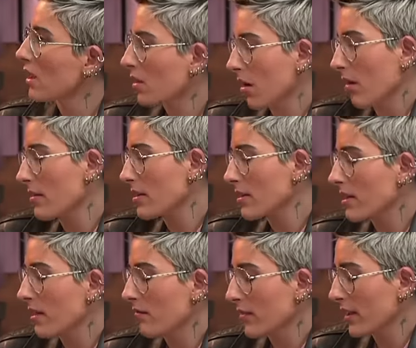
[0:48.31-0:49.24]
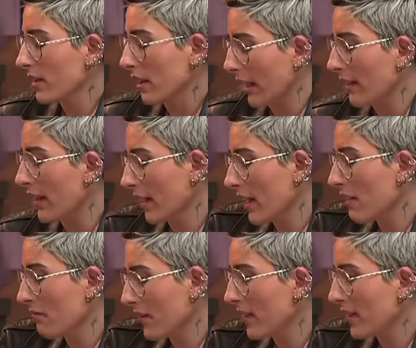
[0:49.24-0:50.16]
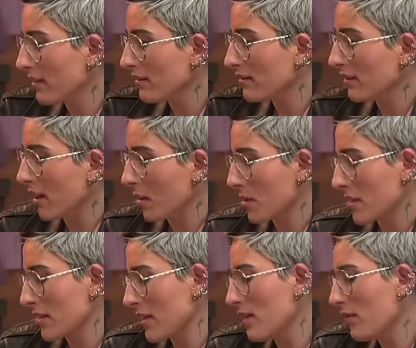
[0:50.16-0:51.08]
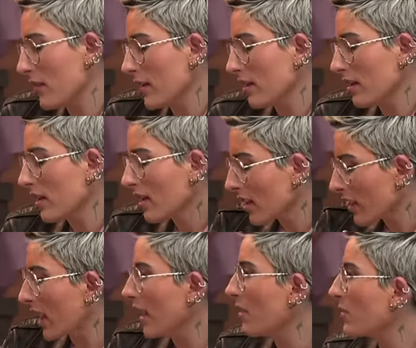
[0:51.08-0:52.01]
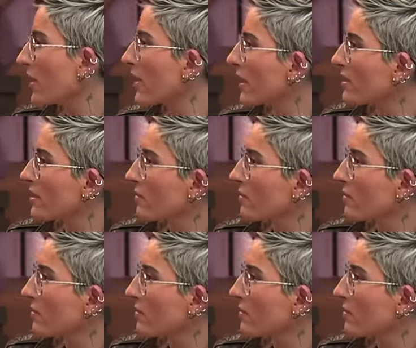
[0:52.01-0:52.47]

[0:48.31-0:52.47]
A veces el fin cae en el fin, a veces el fin cae, a media,